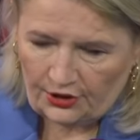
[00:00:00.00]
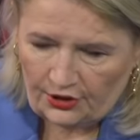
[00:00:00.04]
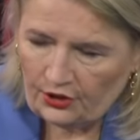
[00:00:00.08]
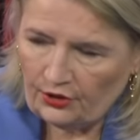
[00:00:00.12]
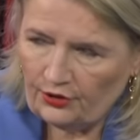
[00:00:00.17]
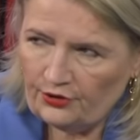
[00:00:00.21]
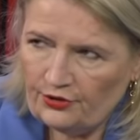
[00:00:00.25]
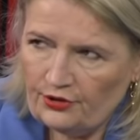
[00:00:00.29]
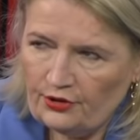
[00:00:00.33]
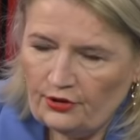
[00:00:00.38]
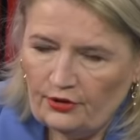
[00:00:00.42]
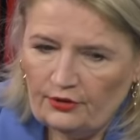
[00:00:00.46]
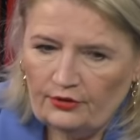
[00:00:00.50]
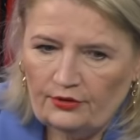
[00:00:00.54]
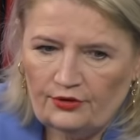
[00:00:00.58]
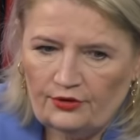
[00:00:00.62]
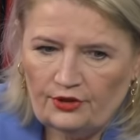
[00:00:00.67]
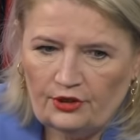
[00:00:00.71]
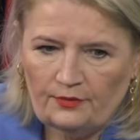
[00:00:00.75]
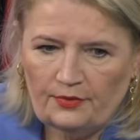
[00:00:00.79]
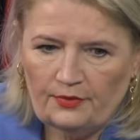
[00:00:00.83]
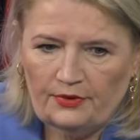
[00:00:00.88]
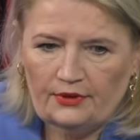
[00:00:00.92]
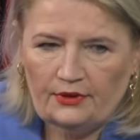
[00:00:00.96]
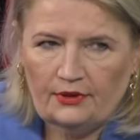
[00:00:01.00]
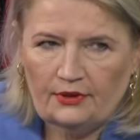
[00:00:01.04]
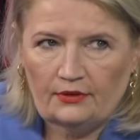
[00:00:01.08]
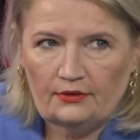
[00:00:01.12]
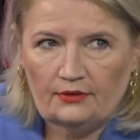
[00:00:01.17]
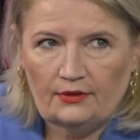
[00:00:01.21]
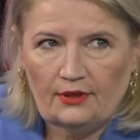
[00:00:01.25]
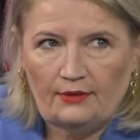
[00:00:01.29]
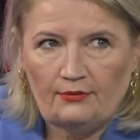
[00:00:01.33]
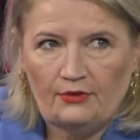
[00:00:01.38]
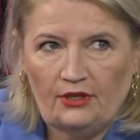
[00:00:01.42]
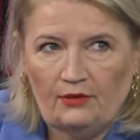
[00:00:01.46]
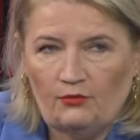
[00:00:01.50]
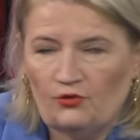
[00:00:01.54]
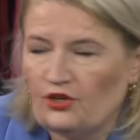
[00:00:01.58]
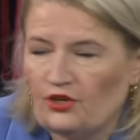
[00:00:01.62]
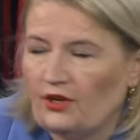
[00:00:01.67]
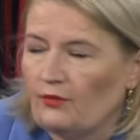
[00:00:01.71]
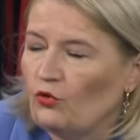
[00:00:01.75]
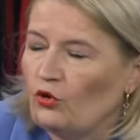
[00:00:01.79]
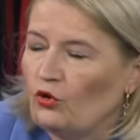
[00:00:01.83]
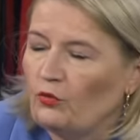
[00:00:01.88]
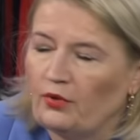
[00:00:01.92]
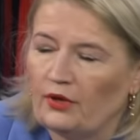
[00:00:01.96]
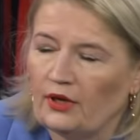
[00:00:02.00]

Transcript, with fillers: że chodzi o to, żeby te, tam nie można było